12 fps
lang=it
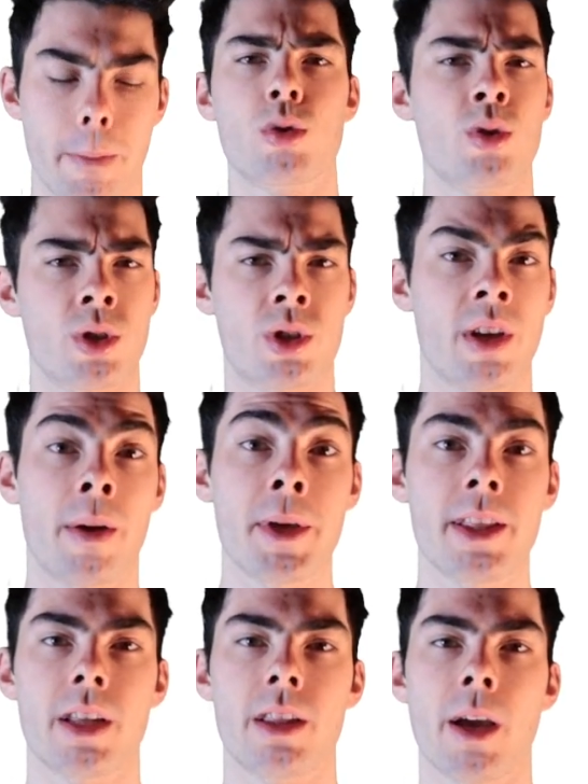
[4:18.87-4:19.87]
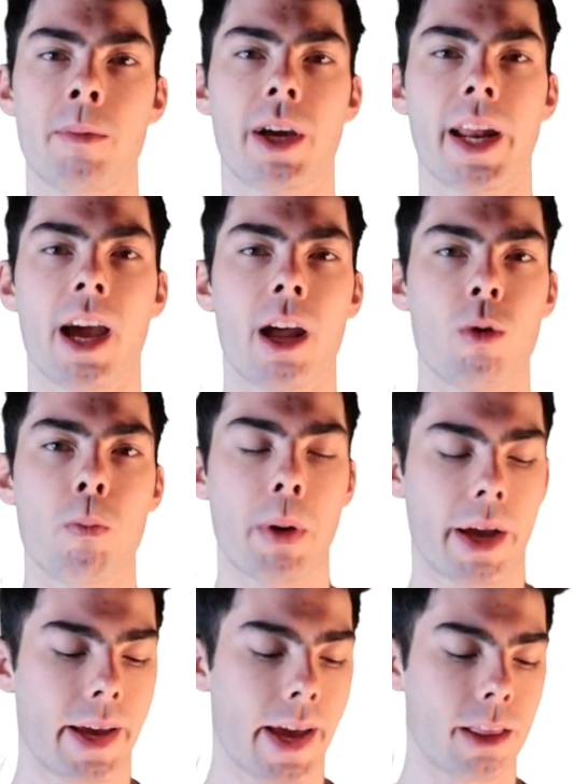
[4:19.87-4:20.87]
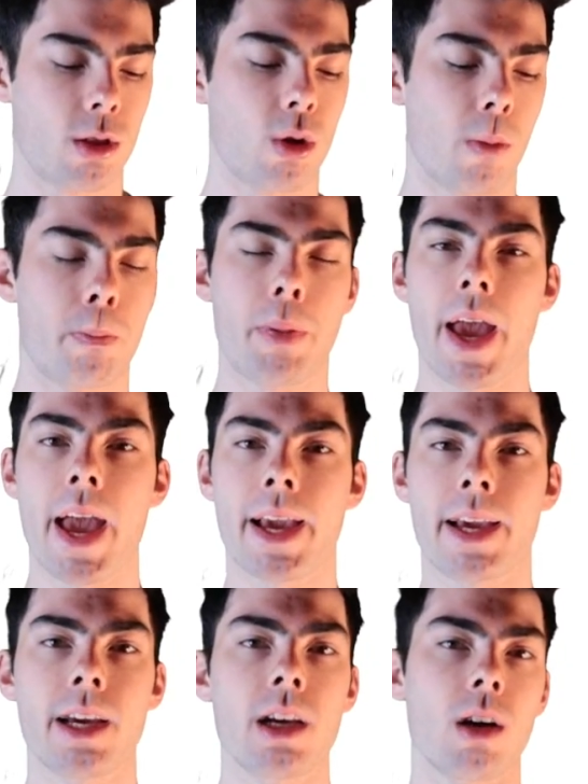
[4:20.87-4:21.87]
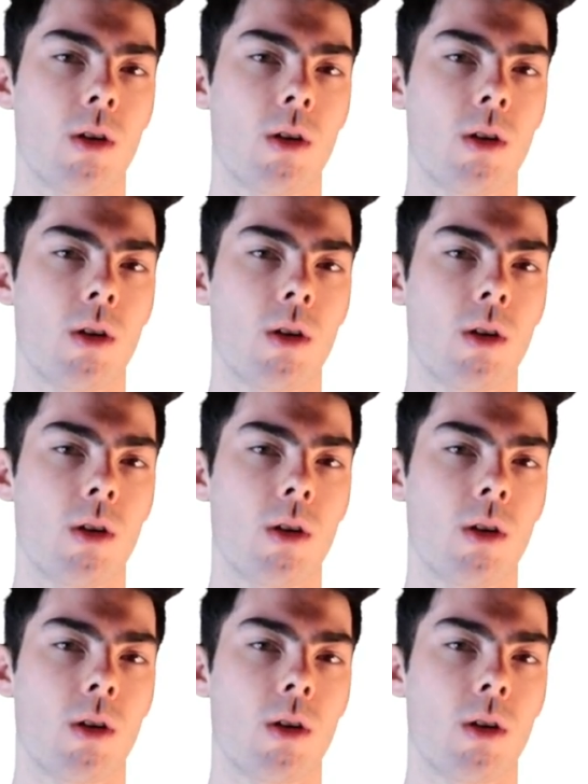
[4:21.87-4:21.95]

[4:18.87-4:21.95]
Successivamente andiamo a creare un pacchetto pack,